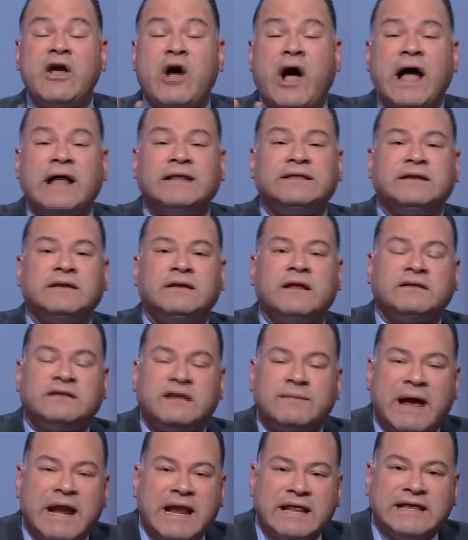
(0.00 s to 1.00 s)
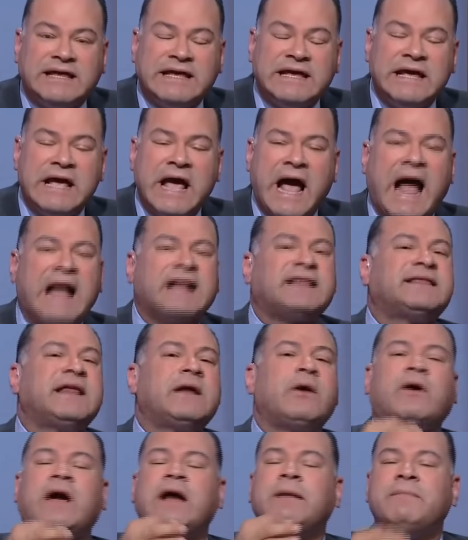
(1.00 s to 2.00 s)
لكن اي حد ضد بلدي
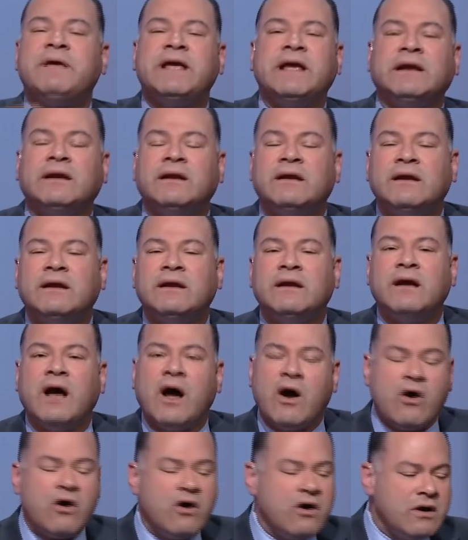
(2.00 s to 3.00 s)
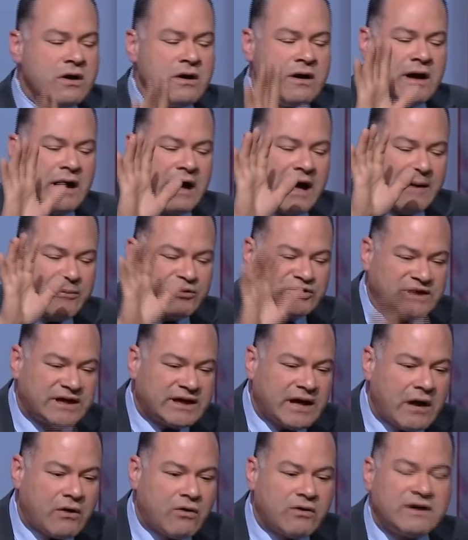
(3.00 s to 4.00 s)
حتى لو كان مين اهو ابو
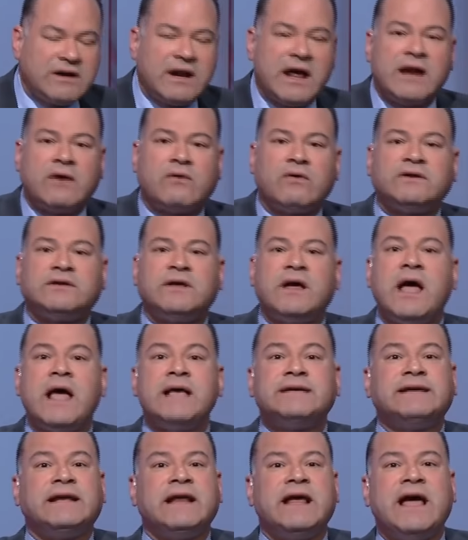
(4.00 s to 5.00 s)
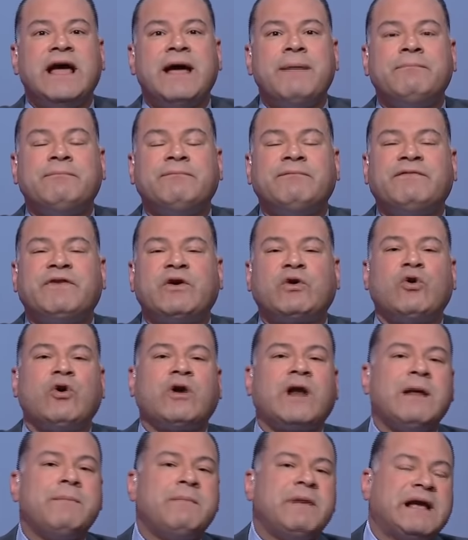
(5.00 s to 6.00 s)
تريكه كنا انا كنت يا سلام في
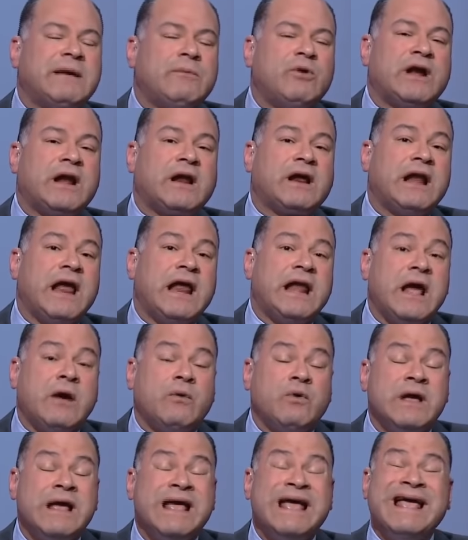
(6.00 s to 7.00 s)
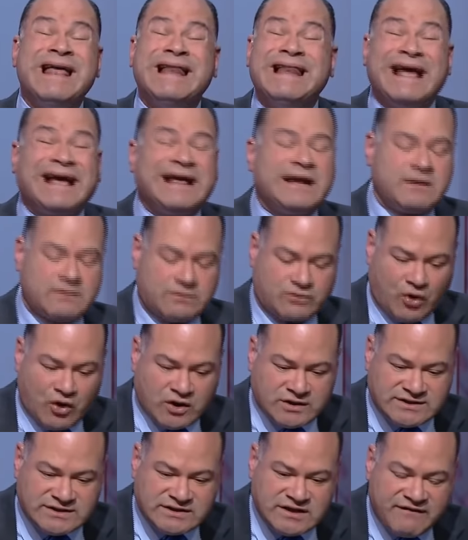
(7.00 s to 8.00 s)
الكوره لما يجيبوا انا راجل اهلاوي لكن
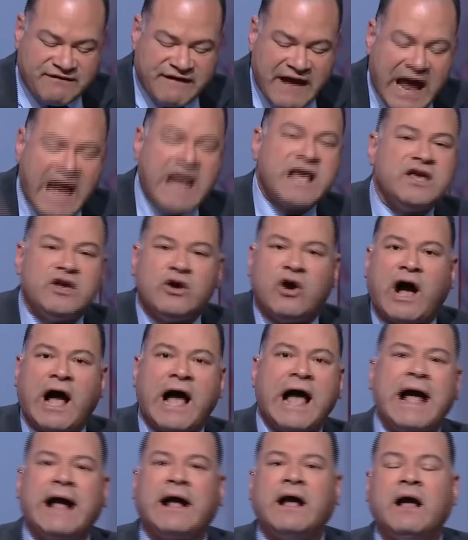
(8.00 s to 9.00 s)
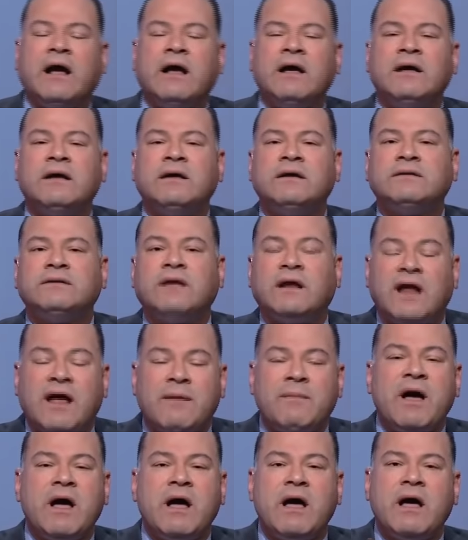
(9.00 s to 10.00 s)
طز في اي حاجه
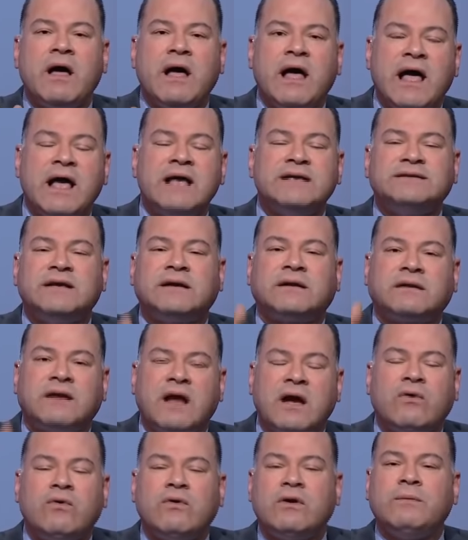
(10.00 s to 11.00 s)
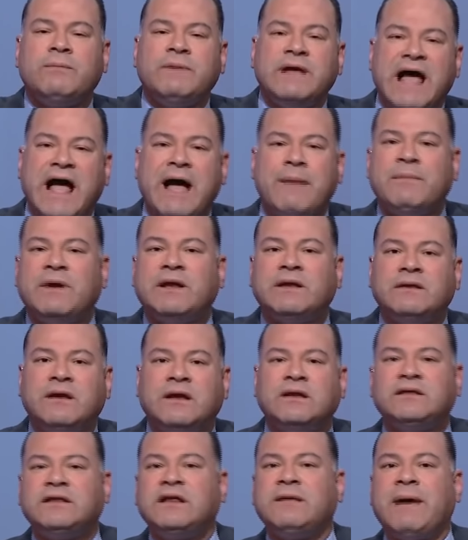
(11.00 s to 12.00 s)
طالما هذا الرجل
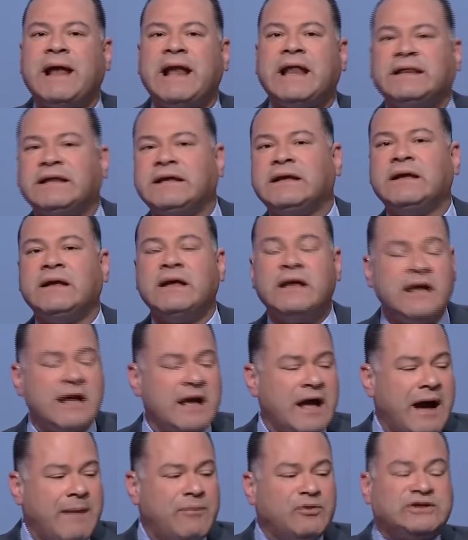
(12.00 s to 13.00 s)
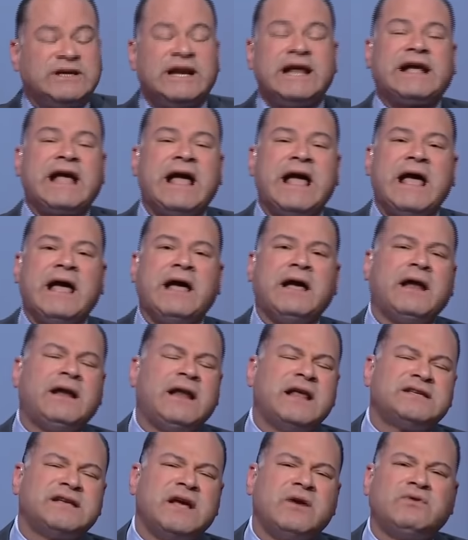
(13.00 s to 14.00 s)
بيعمل ضد بلدي ابو تريكه
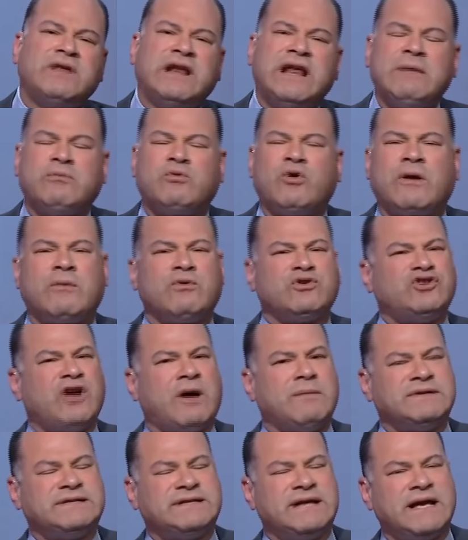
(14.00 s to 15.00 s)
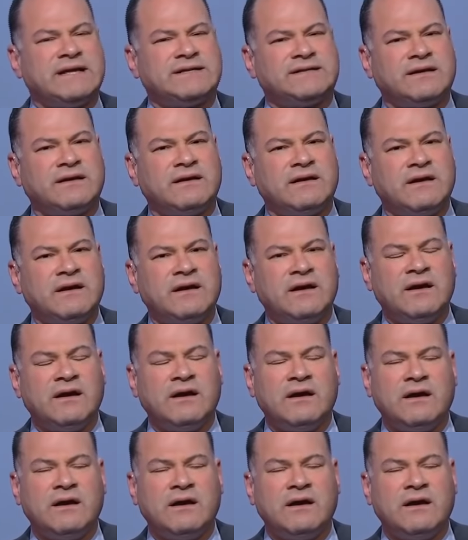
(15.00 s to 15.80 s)
الناس قالوا ده لعيب كوره ملوش دعوه بالسياسه